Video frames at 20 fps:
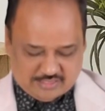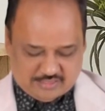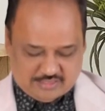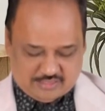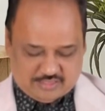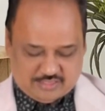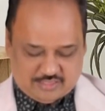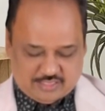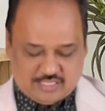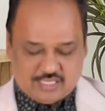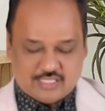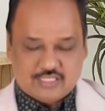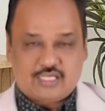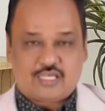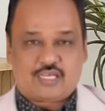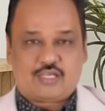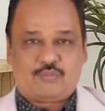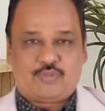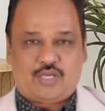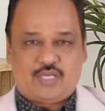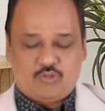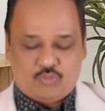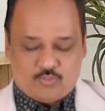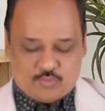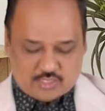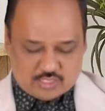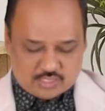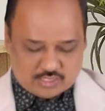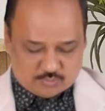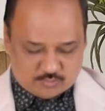அதற்கு ஆதாரமாய்
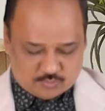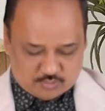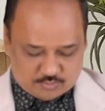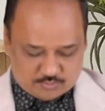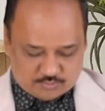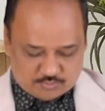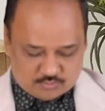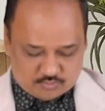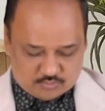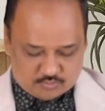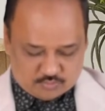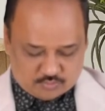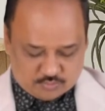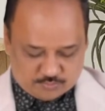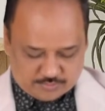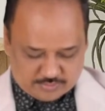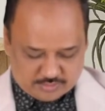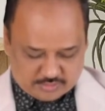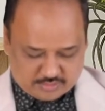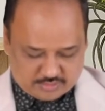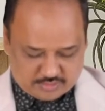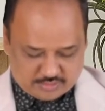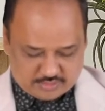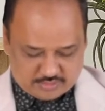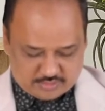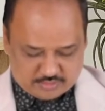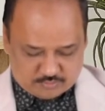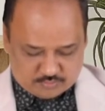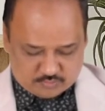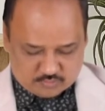உபாகமம் முப்பத்தி
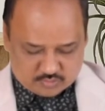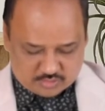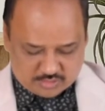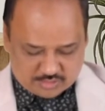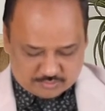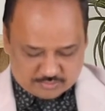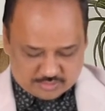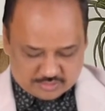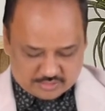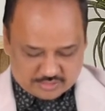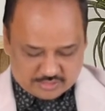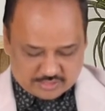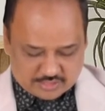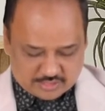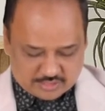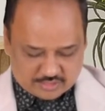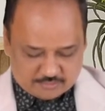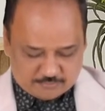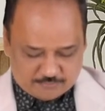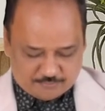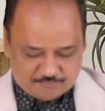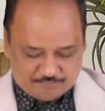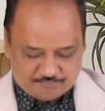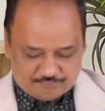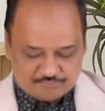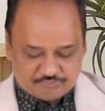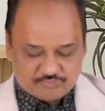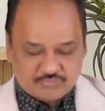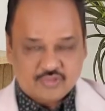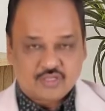மூணாம் அதிகாரம்
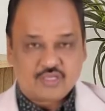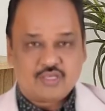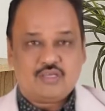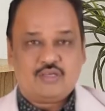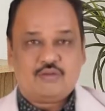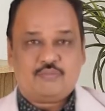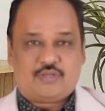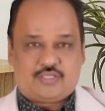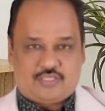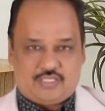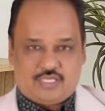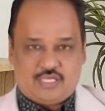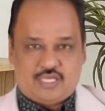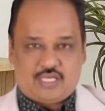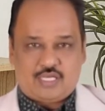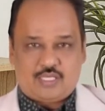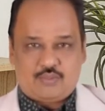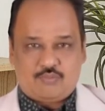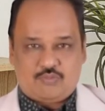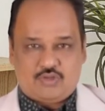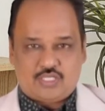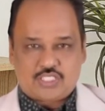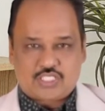பதினாறாம்